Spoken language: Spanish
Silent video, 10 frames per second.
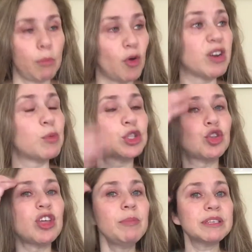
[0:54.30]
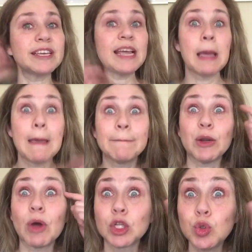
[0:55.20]
pobre muerto de hambre seré,
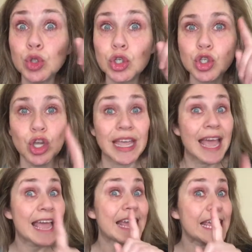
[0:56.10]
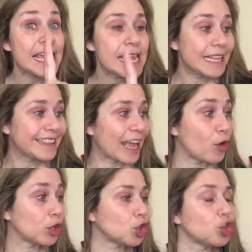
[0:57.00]
pero astuto soy. Y
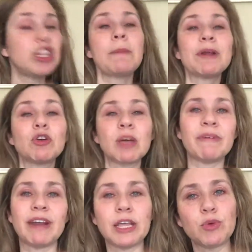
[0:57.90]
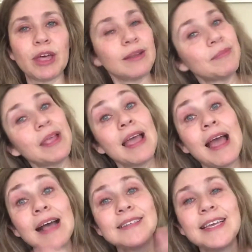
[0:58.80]
tengo estos tres perros que me van a ayudar.
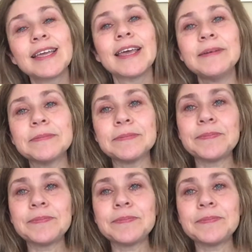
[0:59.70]
Así es que